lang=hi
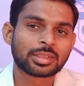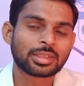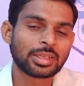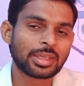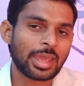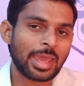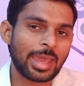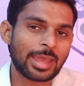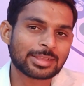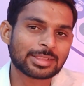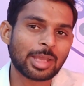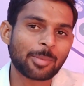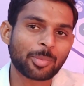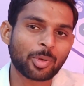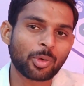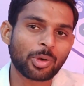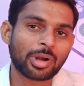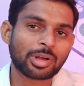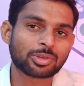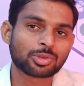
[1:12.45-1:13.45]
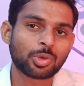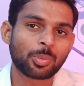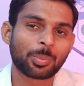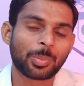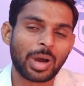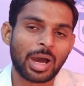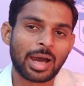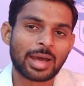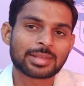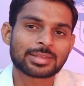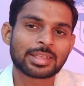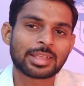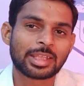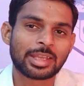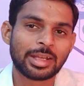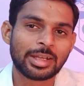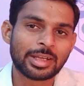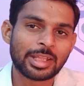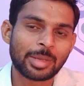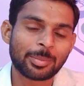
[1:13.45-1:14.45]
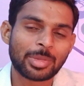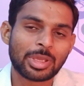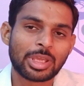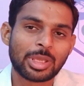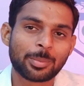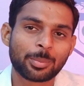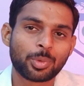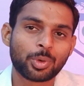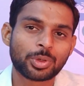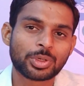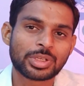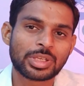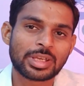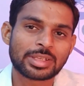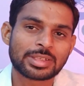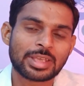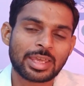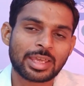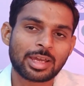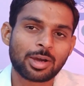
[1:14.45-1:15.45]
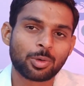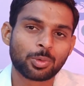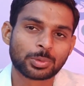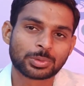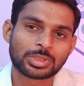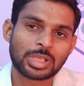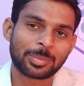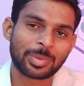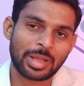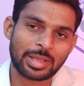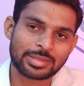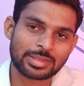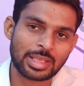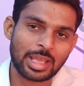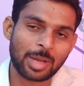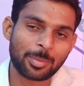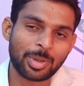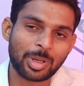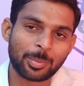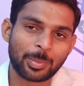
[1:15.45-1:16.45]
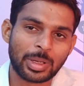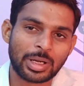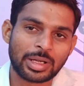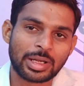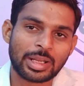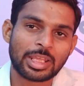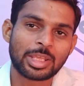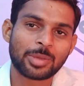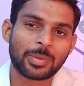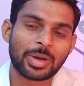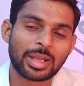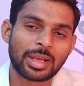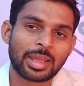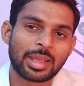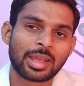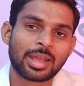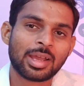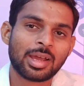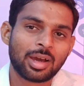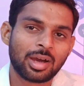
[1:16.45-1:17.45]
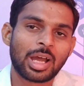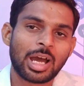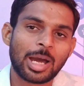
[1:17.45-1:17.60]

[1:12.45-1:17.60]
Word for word: कि ऐसा प्रोडक्ट जो बाहर से इंडिया में इंपोर्ट किया जाएगा उसका प्राइस यहाँ पर बढ़ने ही वाला है